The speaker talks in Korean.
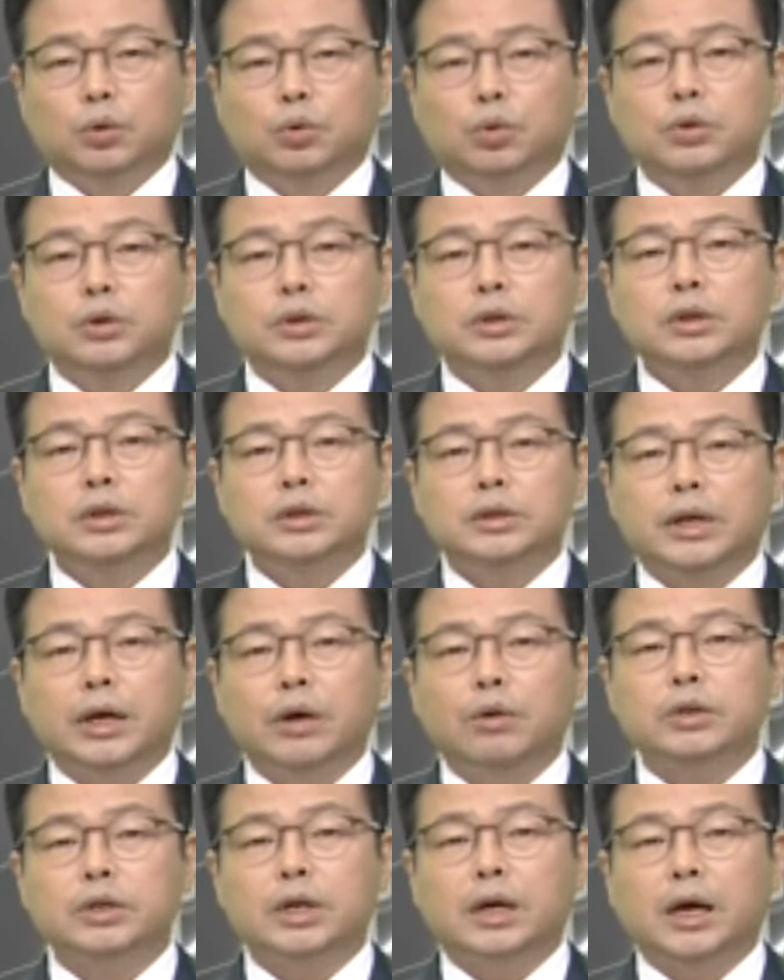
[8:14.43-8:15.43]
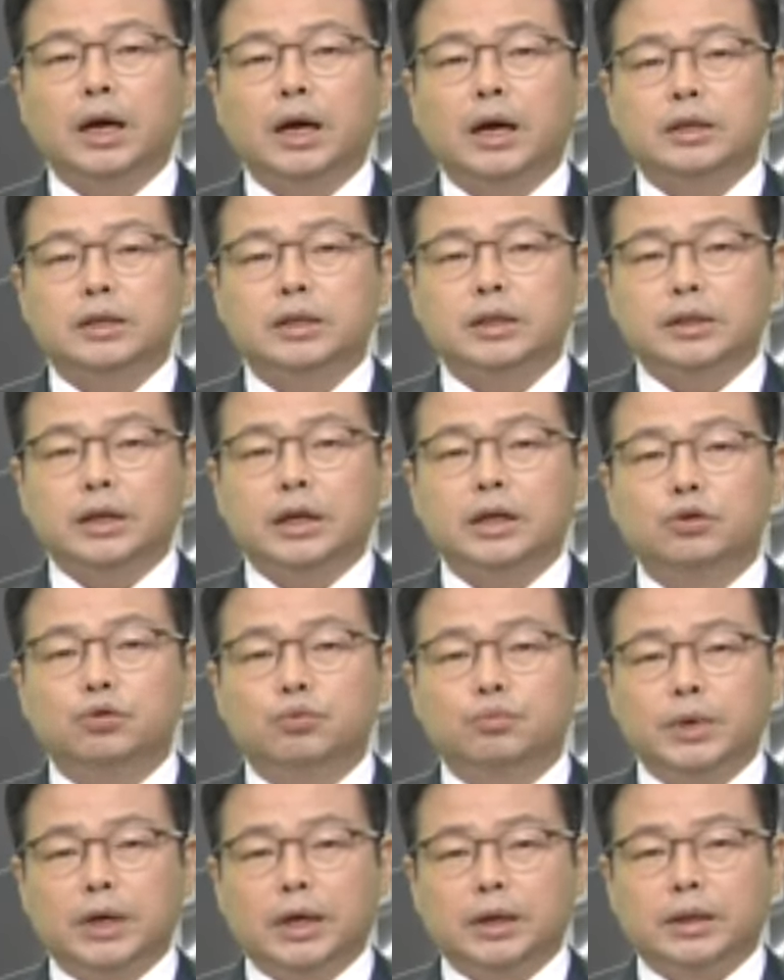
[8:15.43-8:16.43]
또는 사용자가 식사를
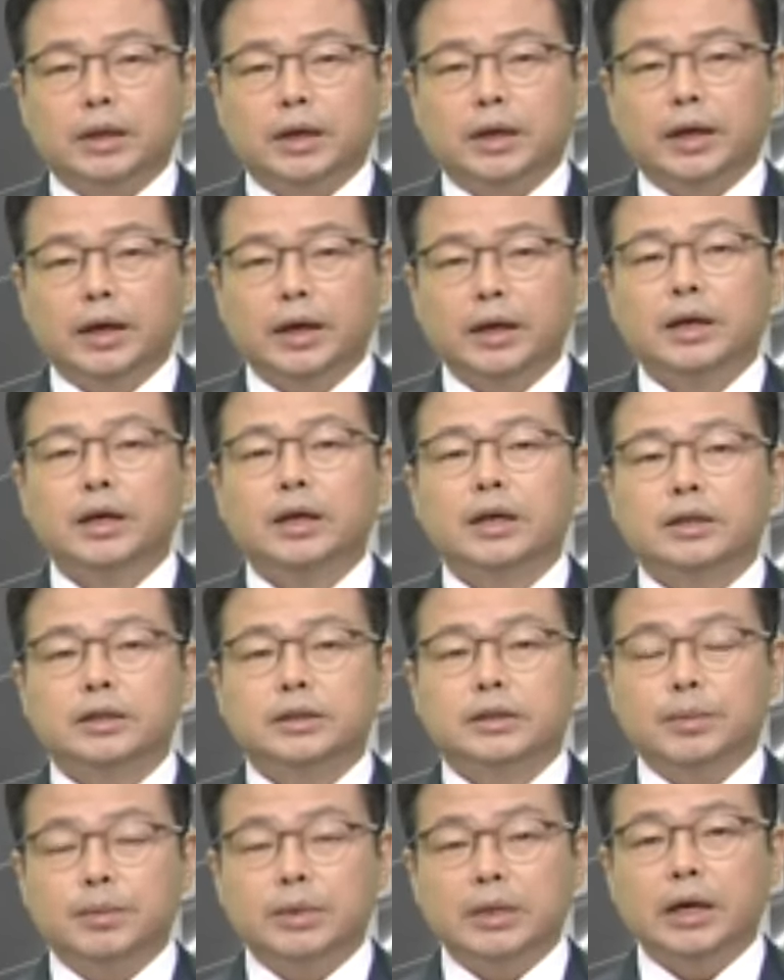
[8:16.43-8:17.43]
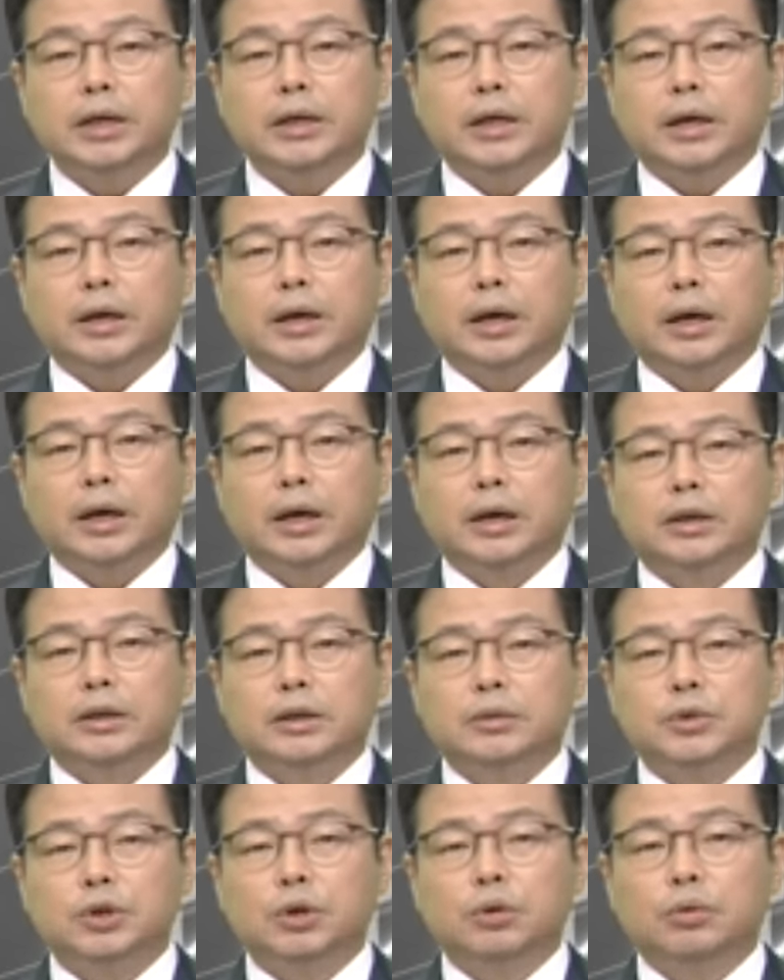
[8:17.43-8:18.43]
준비할 때 재미나이에게
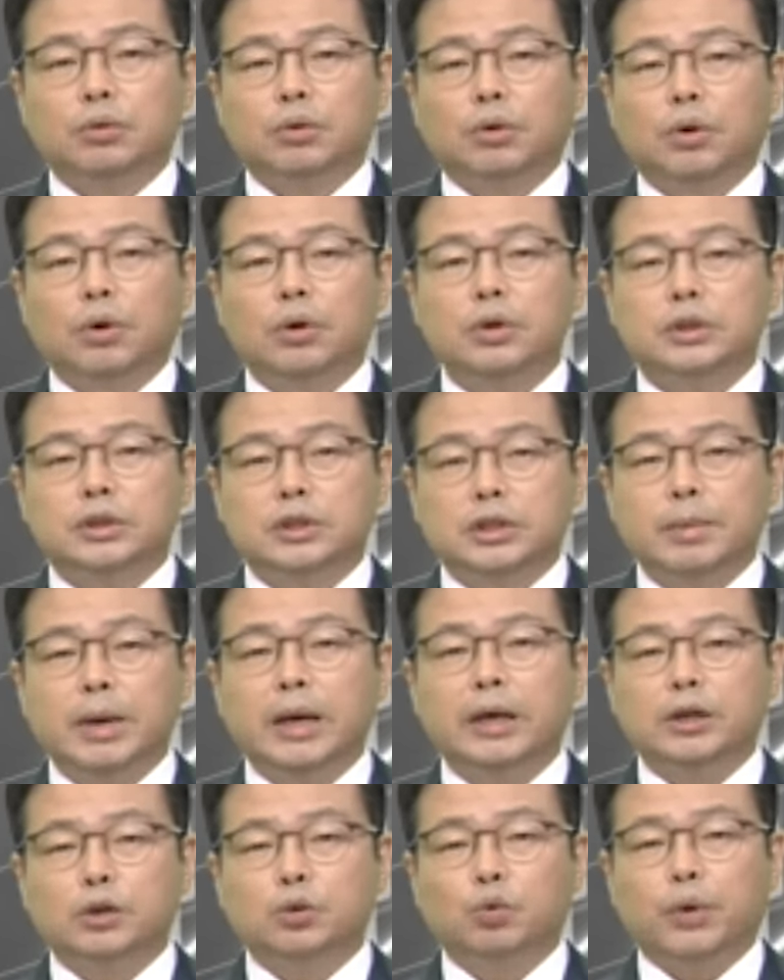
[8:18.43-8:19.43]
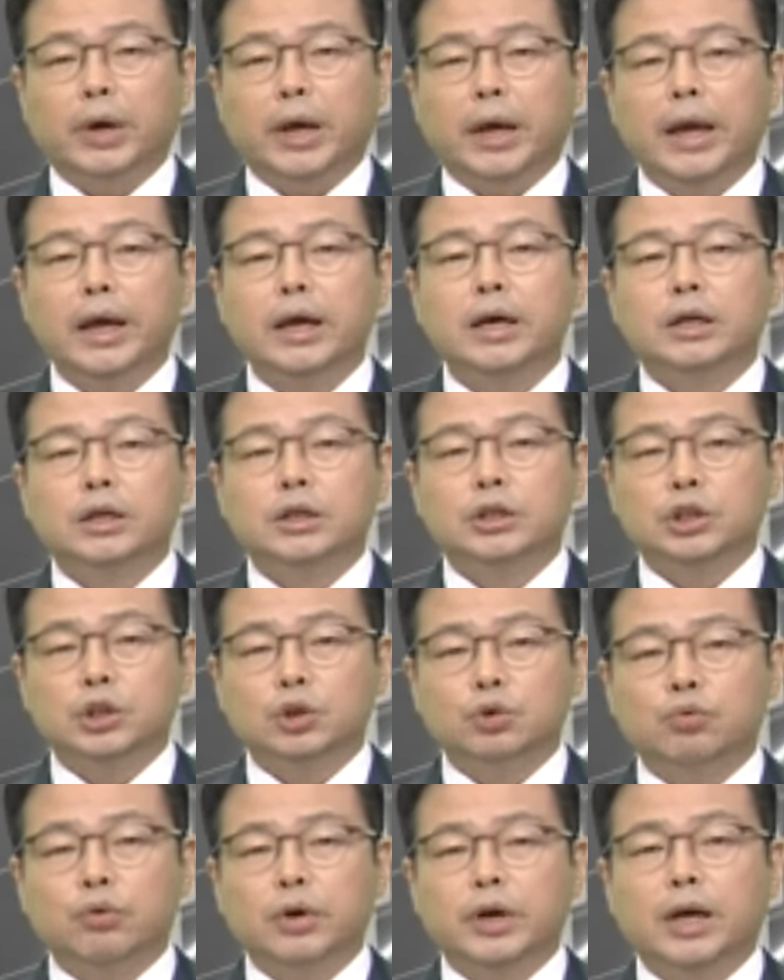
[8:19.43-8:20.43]
음성으로 지메일을 통해
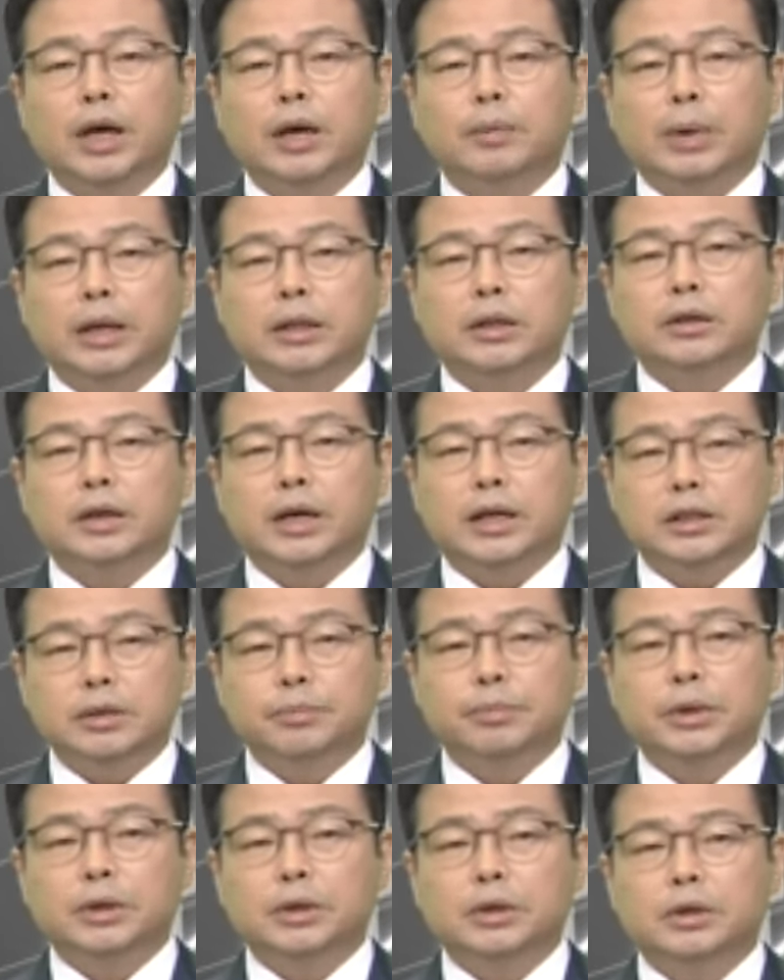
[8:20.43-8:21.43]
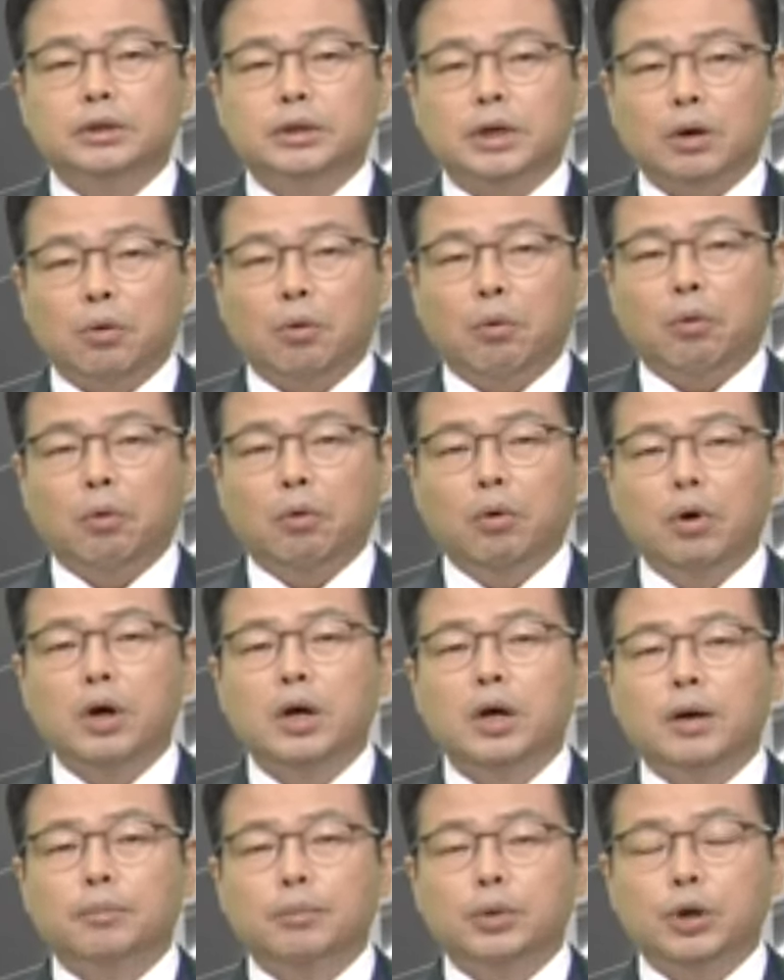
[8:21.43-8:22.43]
친구에게 받은 레시피를 찾고
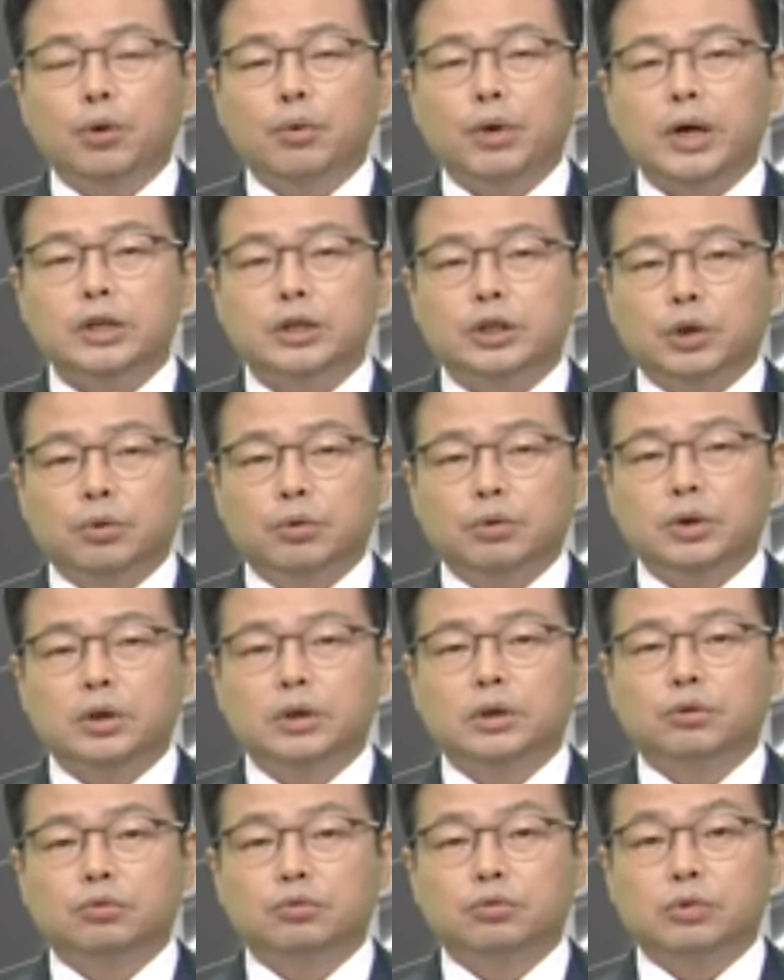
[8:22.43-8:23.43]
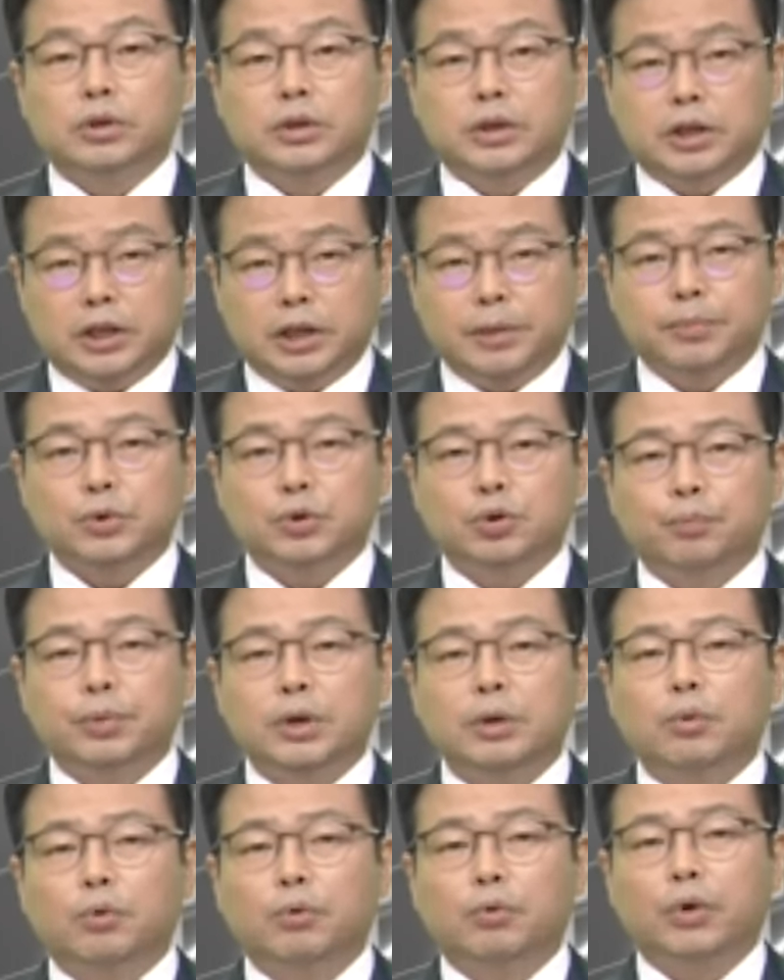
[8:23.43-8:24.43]
필요한 재료를 구글 킵
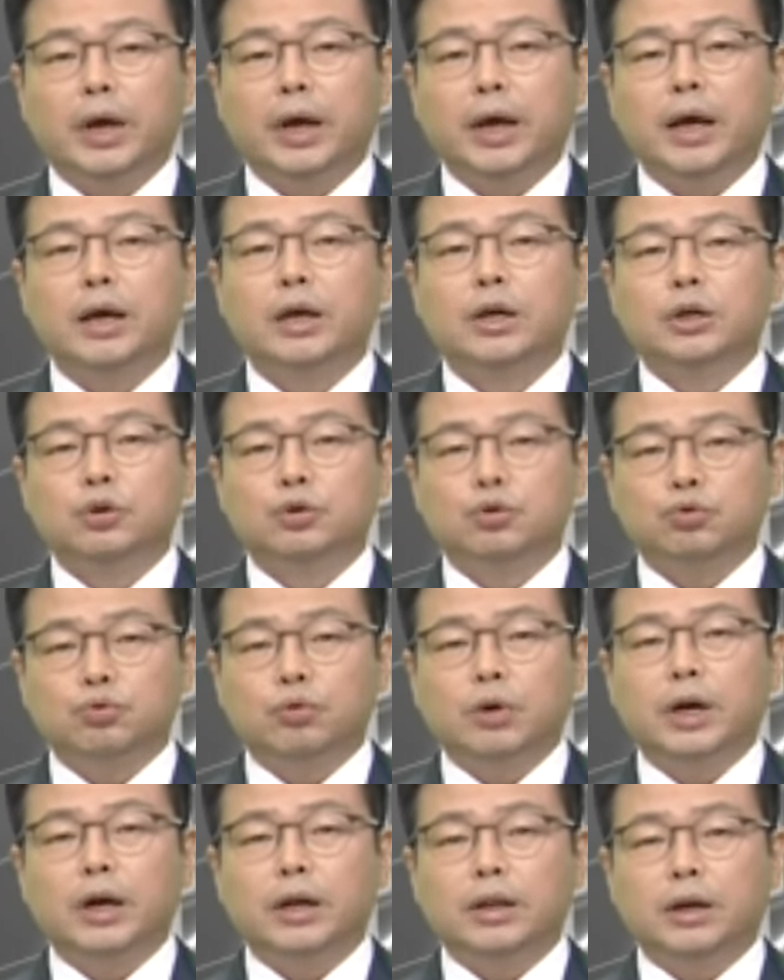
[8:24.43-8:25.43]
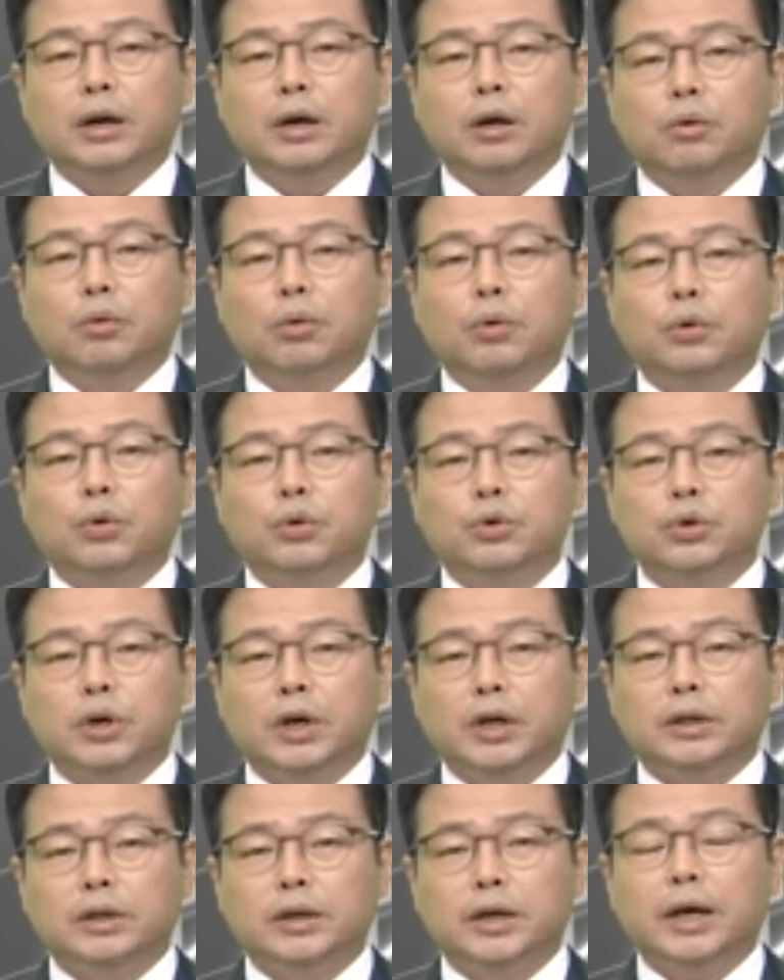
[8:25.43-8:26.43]
쇼핑 목록에 추가해달라고
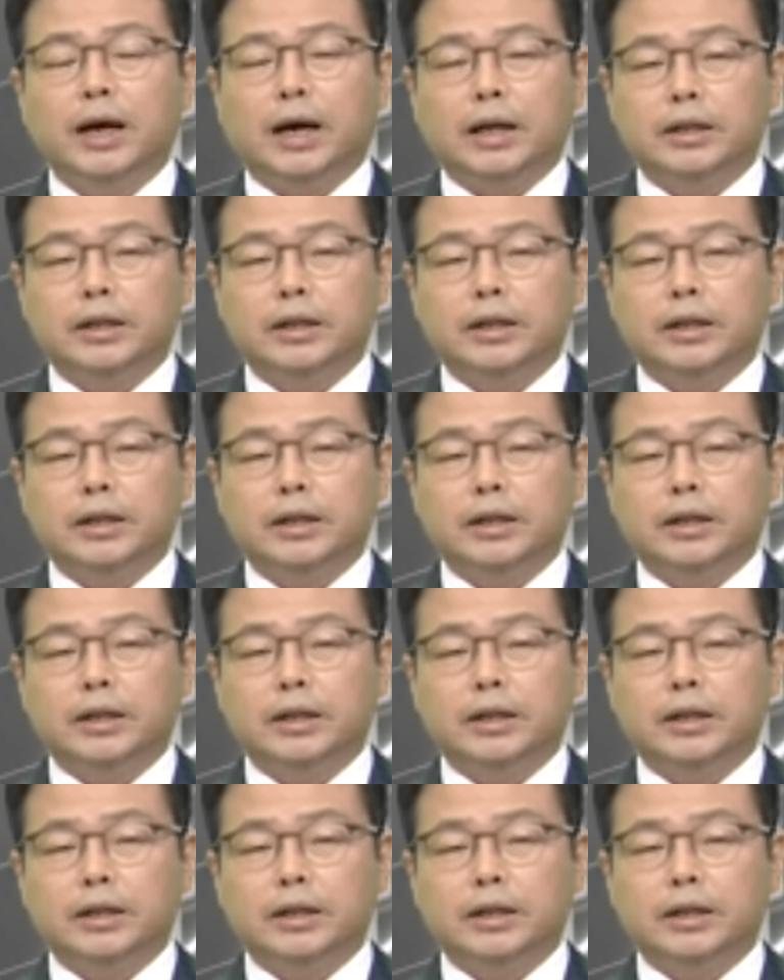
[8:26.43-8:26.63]
요청하는 게